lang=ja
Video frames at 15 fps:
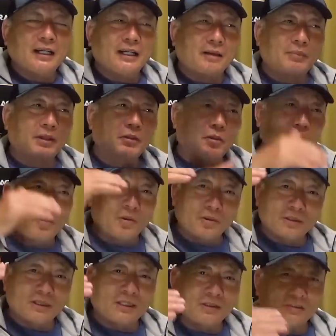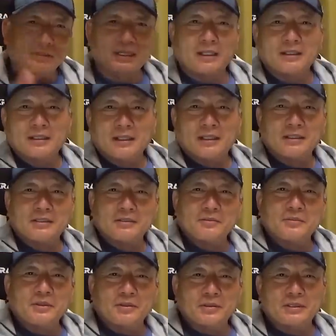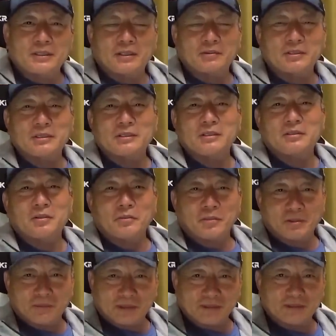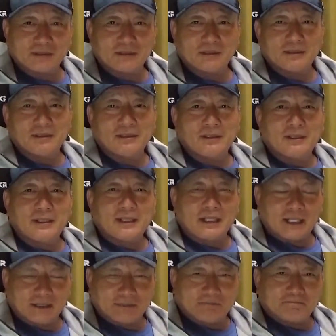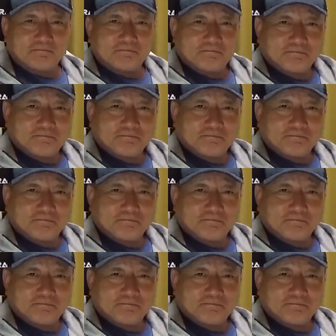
やっぱこう本ちゃんに向かって準備をしてほしいと思います。はい、はい